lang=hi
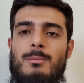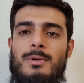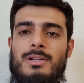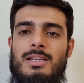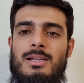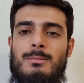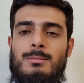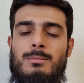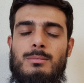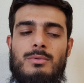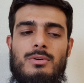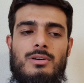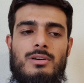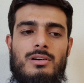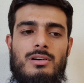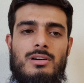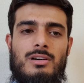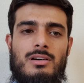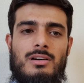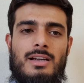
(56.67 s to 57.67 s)

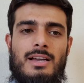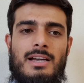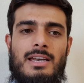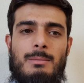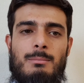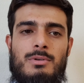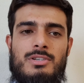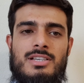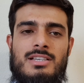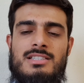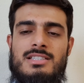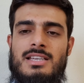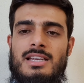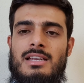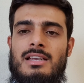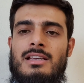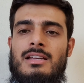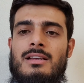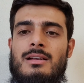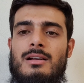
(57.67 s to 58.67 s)
मतलब एम मशीन से
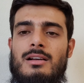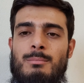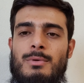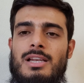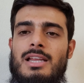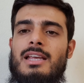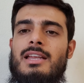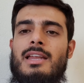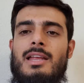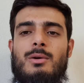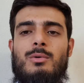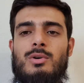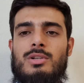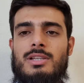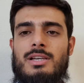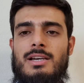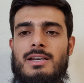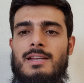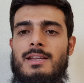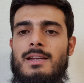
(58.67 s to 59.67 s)
बिल ही नहीं
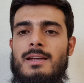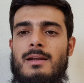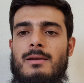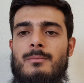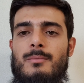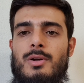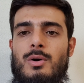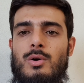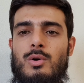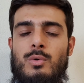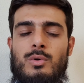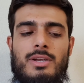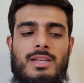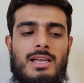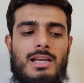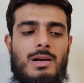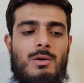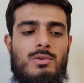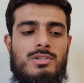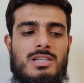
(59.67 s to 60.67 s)
होते ठीक है और उनके
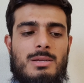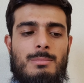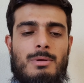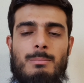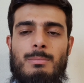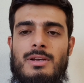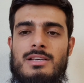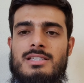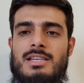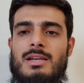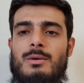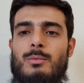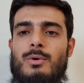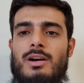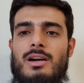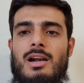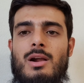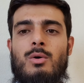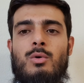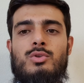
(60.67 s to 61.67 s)
अकाउंट से भी पैसे
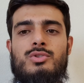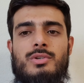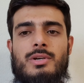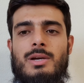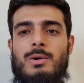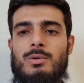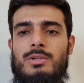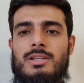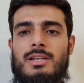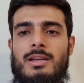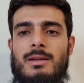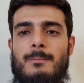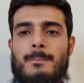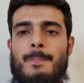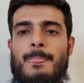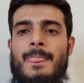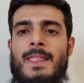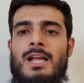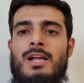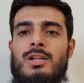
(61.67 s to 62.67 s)
विड्रा हो चुके होते हैं
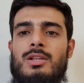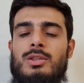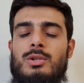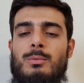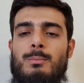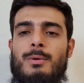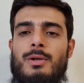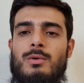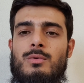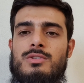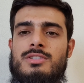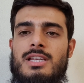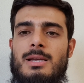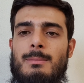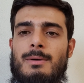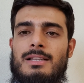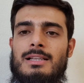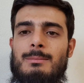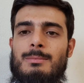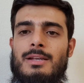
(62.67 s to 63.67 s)
तो फिर उसके
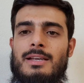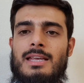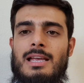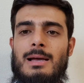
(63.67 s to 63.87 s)
बाद आपने